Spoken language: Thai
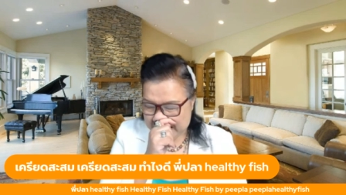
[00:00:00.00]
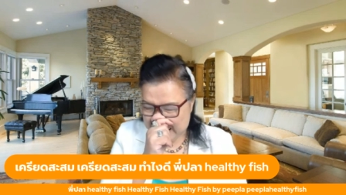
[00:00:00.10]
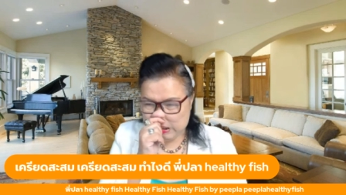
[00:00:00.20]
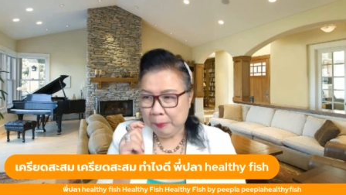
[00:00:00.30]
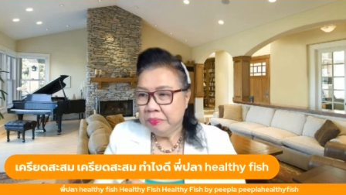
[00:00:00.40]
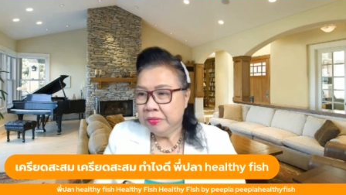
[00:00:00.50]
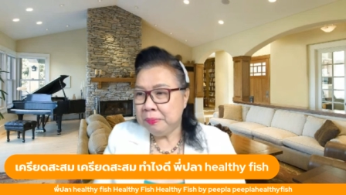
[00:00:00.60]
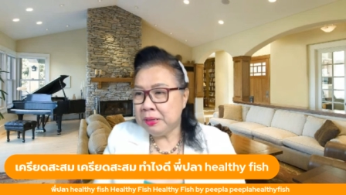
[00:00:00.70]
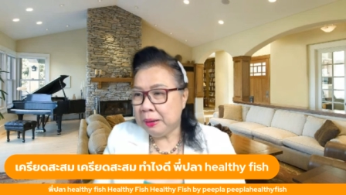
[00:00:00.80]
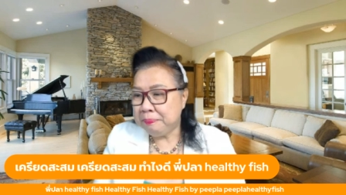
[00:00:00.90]
สำหรับท่า
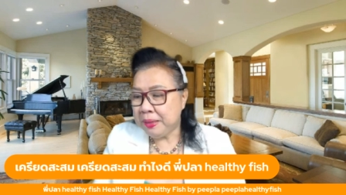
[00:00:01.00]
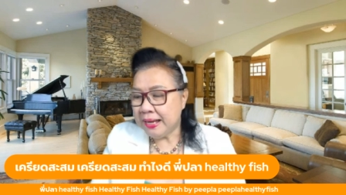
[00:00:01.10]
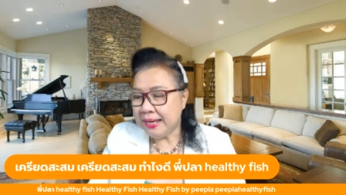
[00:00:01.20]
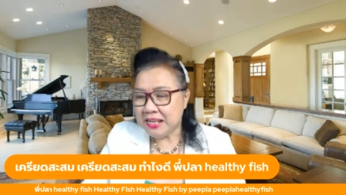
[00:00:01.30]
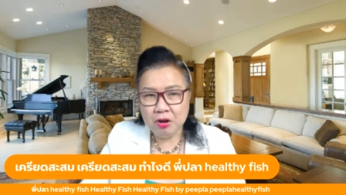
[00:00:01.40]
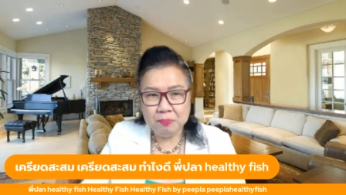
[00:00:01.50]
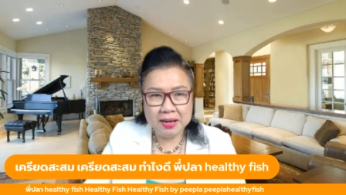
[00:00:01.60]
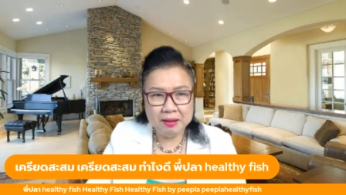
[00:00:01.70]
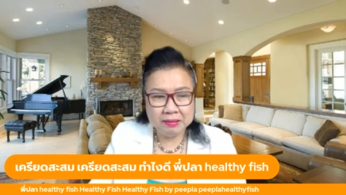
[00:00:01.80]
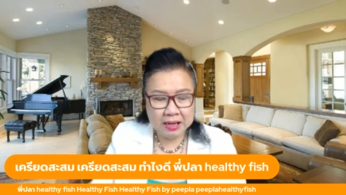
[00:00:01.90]
นใดที่เข้ามาแล้ว
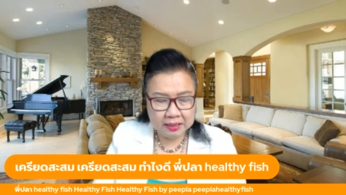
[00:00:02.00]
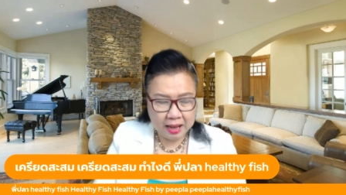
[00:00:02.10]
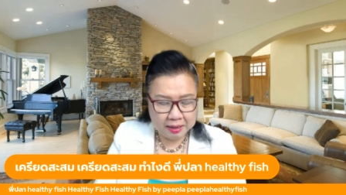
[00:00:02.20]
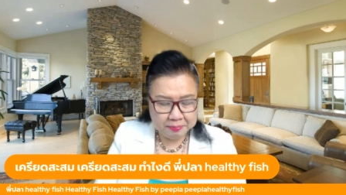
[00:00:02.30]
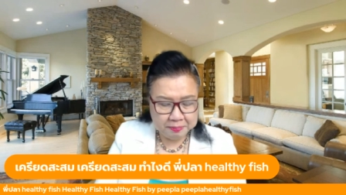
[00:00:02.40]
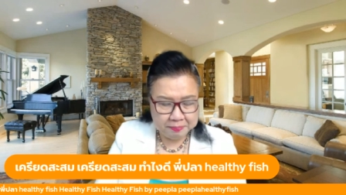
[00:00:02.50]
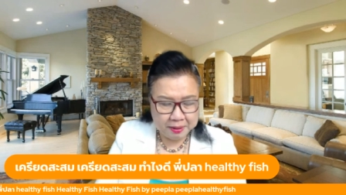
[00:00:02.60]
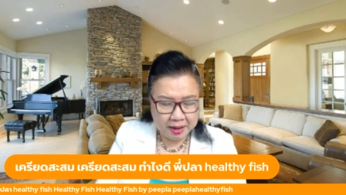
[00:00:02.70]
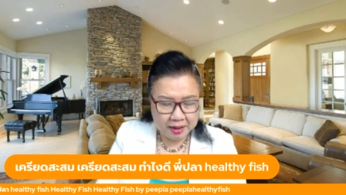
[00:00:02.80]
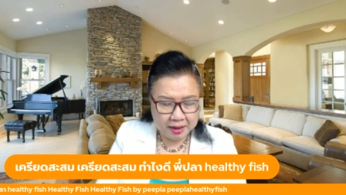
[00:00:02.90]
ทักทายพี่ปลาหน่
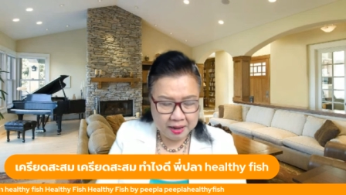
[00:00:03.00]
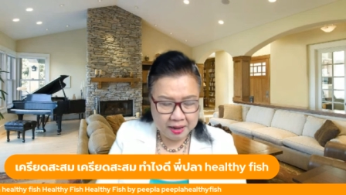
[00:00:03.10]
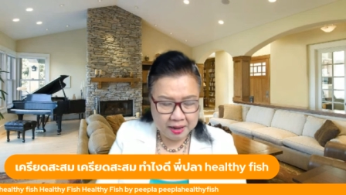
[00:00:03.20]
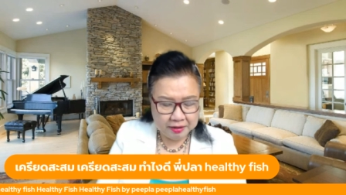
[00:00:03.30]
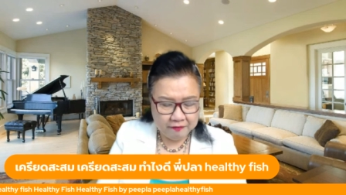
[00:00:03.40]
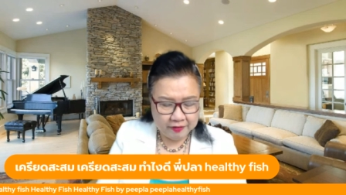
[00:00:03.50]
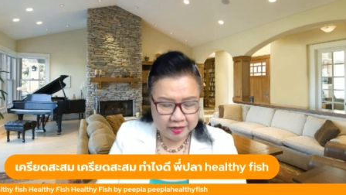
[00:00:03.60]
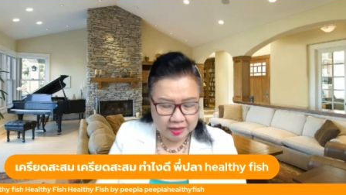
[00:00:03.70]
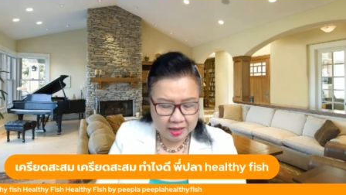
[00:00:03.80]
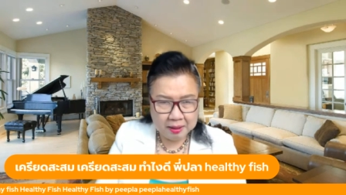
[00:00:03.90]
อยนะคะภา
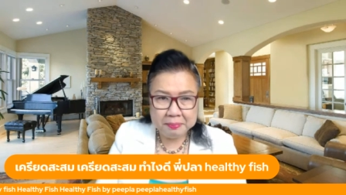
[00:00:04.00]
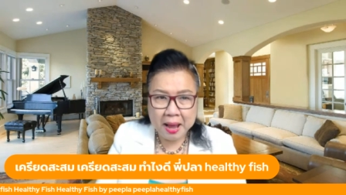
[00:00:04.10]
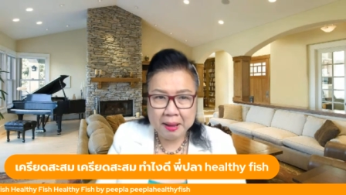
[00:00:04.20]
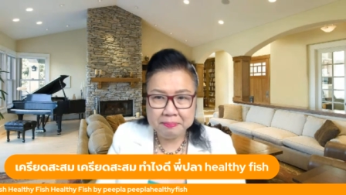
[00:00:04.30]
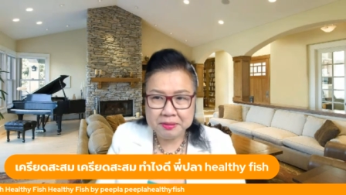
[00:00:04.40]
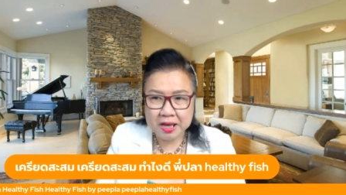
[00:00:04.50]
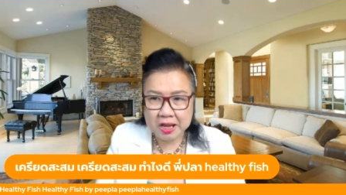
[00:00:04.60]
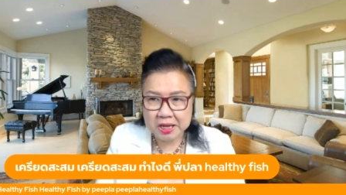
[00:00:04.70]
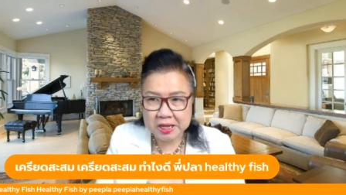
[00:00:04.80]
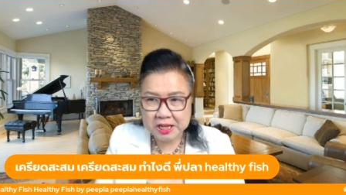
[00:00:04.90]
พชัดเสียงชัด
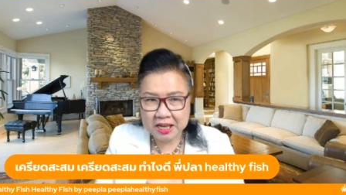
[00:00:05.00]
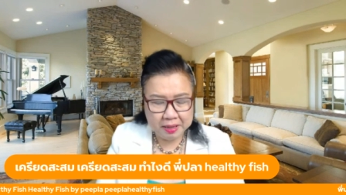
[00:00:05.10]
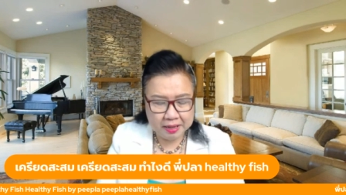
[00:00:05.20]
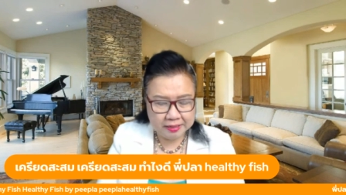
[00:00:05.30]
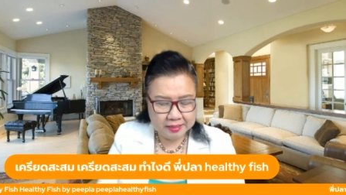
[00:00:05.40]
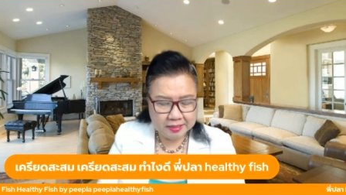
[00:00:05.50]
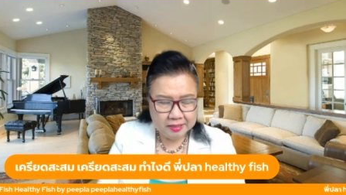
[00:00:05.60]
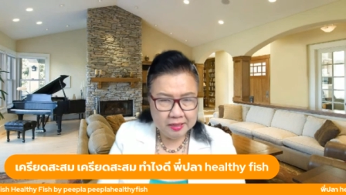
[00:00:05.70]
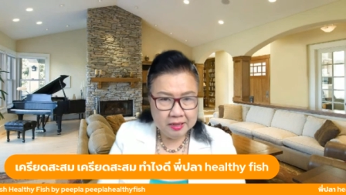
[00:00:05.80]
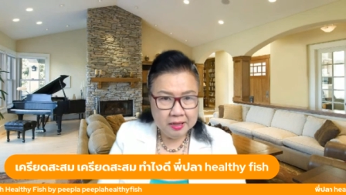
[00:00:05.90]
ไหม
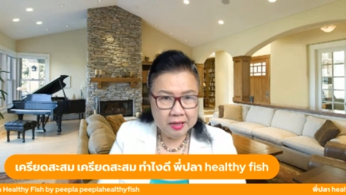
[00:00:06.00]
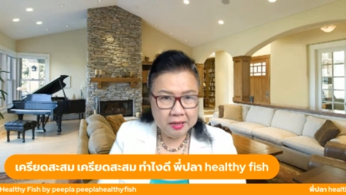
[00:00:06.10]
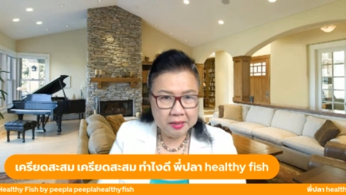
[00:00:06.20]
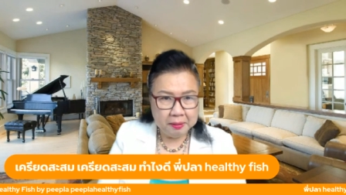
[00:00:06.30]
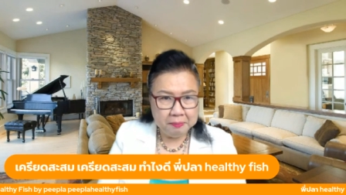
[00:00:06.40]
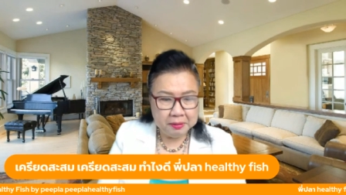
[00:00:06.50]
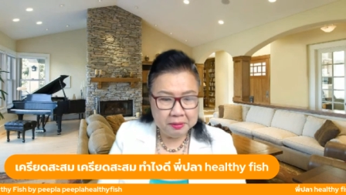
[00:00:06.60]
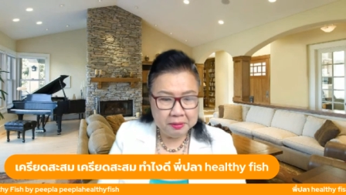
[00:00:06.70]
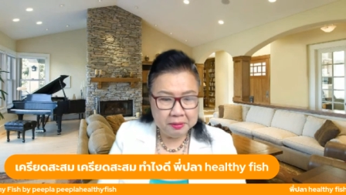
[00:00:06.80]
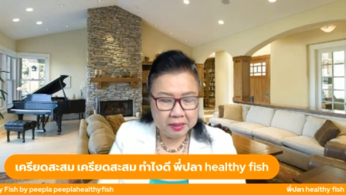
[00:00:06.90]
สำหรับท่านใด
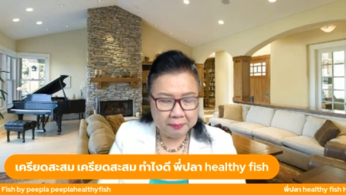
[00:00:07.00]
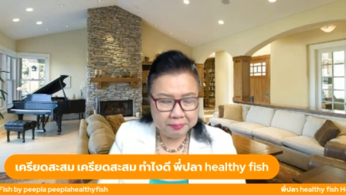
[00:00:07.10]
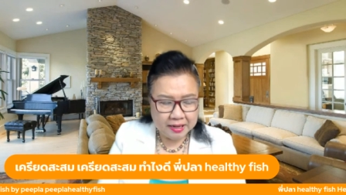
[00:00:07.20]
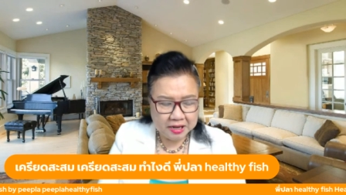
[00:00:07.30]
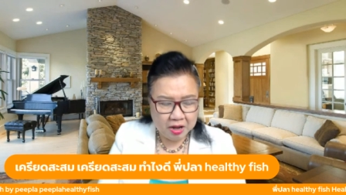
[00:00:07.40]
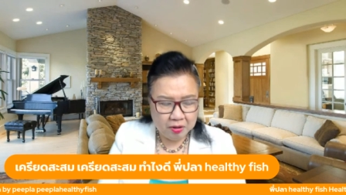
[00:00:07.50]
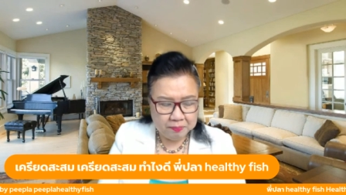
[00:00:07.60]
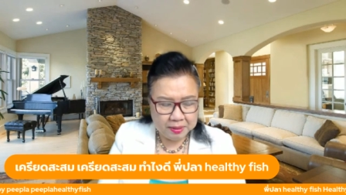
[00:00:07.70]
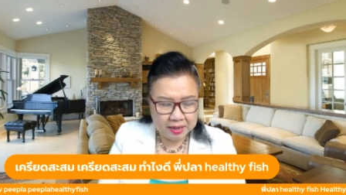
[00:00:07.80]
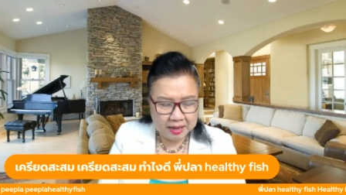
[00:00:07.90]
ที่เข้ามาแล้วทั
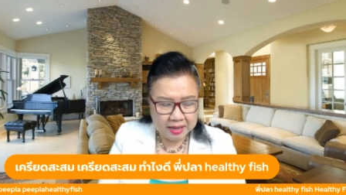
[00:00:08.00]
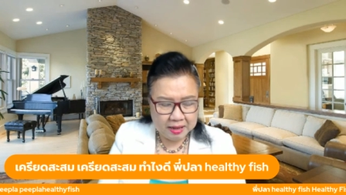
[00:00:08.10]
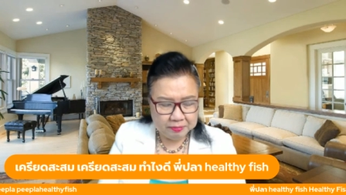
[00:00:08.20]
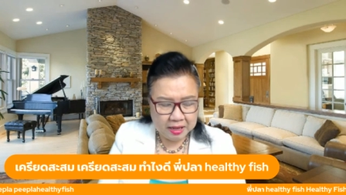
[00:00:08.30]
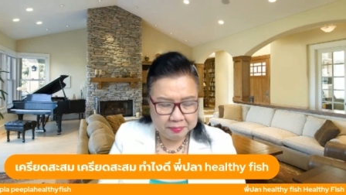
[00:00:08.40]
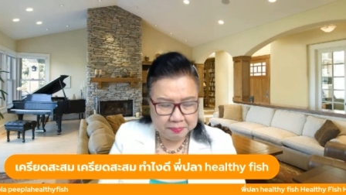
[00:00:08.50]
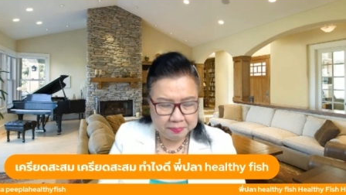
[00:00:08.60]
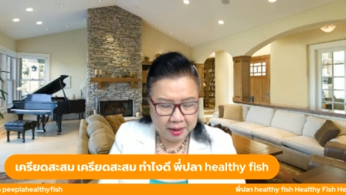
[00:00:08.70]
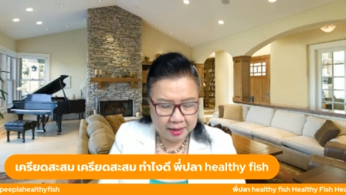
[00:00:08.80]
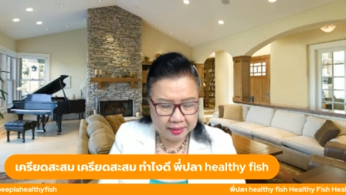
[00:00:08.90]
กทายพี่ปลานะ
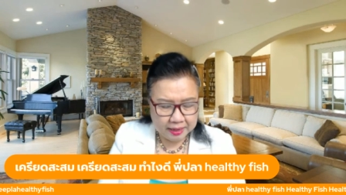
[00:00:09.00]
คะ